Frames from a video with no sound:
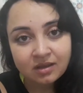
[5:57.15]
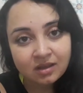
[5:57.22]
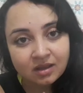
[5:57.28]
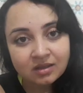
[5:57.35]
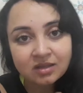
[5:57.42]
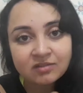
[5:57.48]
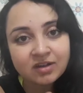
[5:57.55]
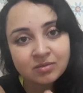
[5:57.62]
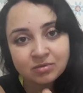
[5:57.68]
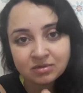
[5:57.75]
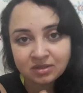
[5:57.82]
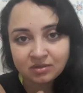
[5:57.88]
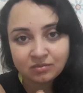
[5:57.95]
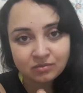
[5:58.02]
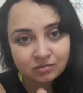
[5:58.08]
ela vai
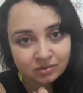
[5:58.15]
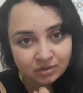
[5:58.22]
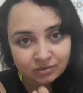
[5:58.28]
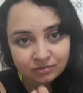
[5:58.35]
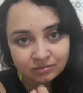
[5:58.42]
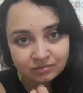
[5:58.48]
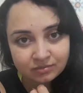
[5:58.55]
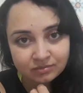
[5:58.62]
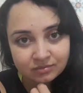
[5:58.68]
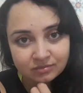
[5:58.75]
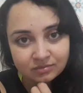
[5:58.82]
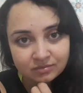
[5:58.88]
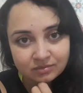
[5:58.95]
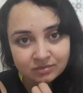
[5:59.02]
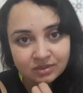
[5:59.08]
botar um olho,
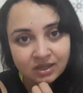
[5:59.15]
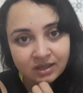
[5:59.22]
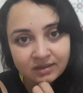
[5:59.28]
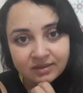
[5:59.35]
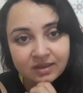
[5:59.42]
né?